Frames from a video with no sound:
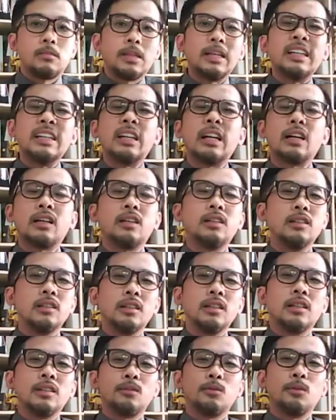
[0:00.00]
割啊
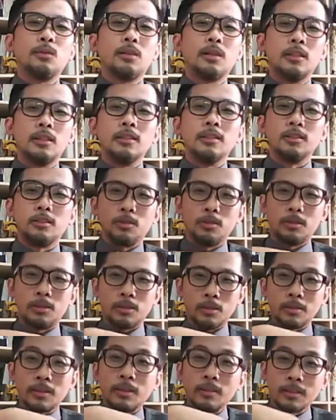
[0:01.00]
割，应该是用割，就是
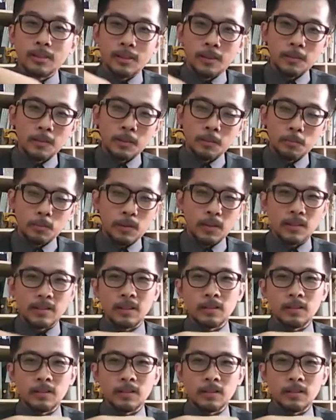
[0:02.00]
小刀割一边，